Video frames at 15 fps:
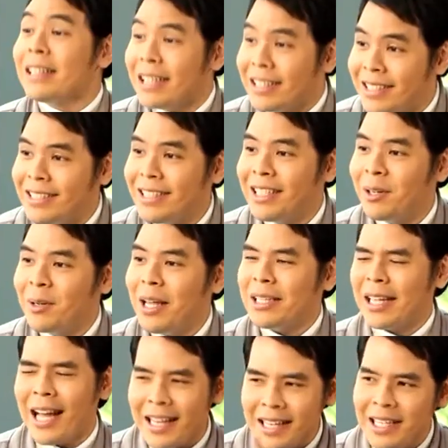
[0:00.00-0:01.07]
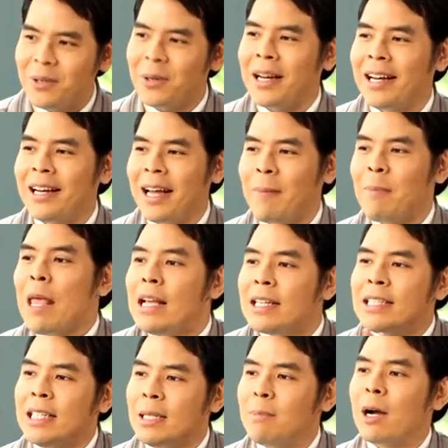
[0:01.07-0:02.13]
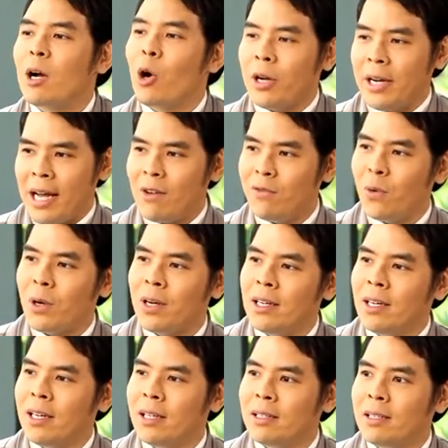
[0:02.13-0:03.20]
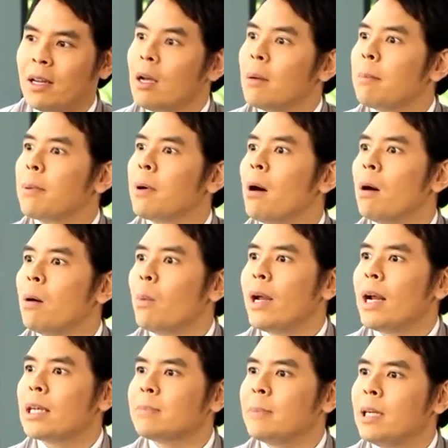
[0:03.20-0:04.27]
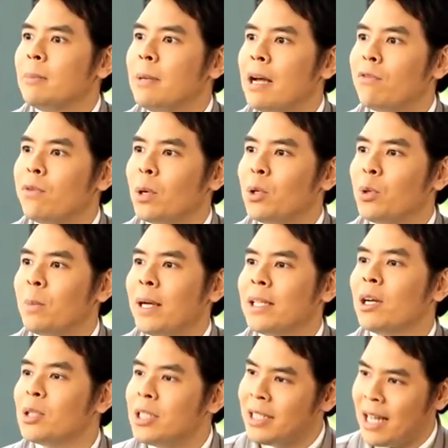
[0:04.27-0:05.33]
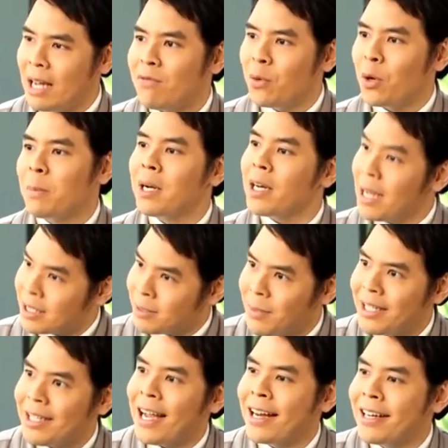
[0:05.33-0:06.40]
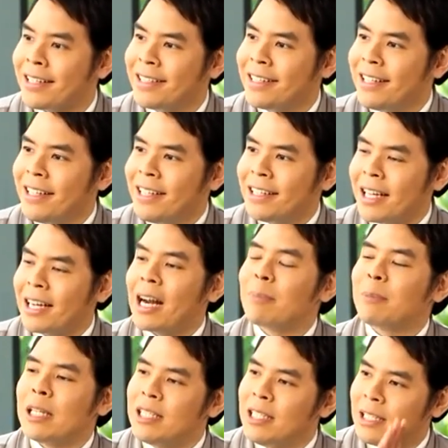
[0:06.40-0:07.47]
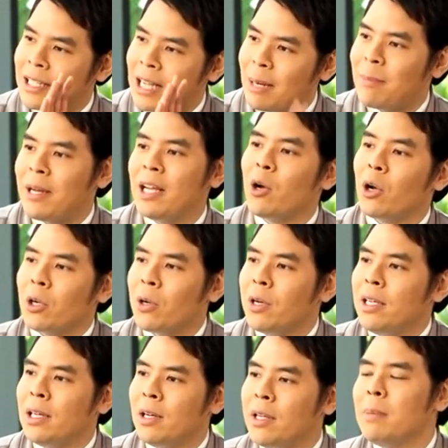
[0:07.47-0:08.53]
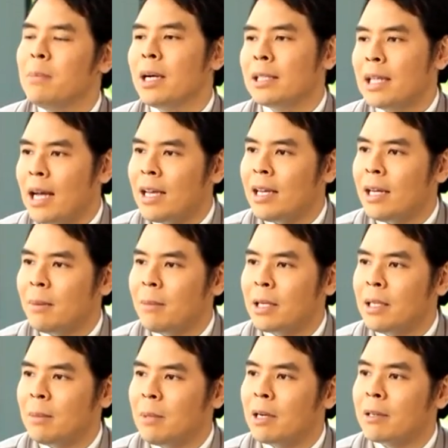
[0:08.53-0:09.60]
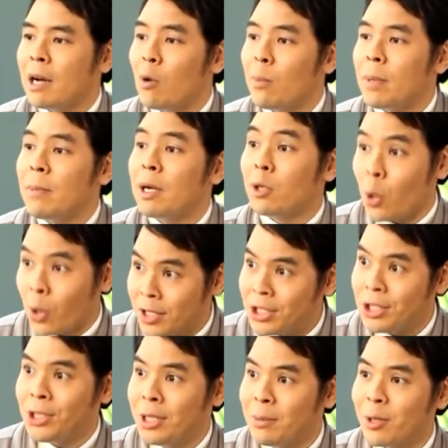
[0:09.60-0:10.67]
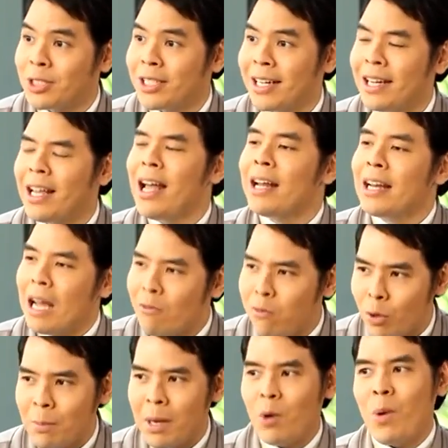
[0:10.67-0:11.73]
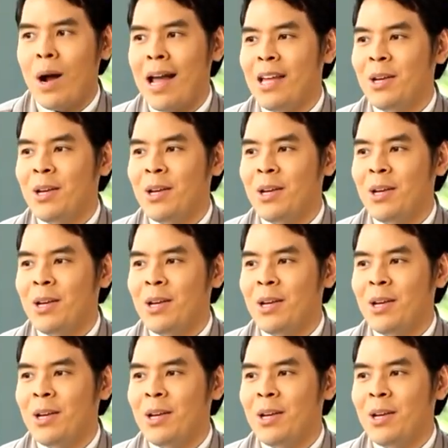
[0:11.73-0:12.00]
แต่จริงๆแล้วเนี่ยถ้าให้ดีกว่านั้นนะฉีดมาก่อนหน้าฝนเลย เพราะไวรัสมันเริ่มหน้าฝนถูกไหมถ้าเราฉีดหน้าฝนมันอาจจะไม่ทันนะครับถ้าฉีดกันมาได้ก่อนก็ดี แล้วยิ่งเมืองไทยเนี่ยบางทีเมืองเราเป็นเมืองร้อนชื้น เพราะฉะนั้นหน้าฝนมาไว